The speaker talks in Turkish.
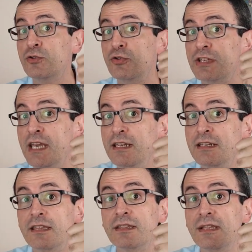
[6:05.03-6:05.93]

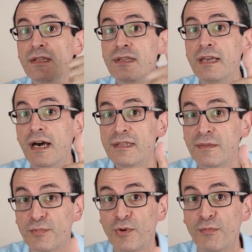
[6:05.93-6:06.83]
Türkiye'nin içinde
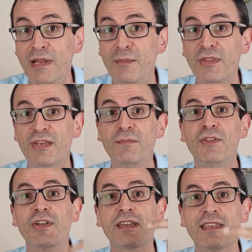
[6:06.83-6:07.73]
siyasi problem
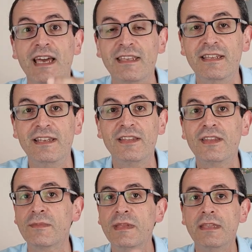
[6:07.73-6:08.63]
çıkmayacak, gerginlik
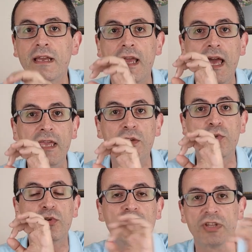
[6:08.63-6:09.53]
çıkmayacak, en
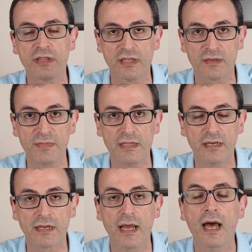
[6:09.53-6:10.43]
küçük çıt
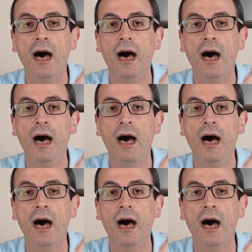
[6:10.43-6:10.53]
çıkmayacak.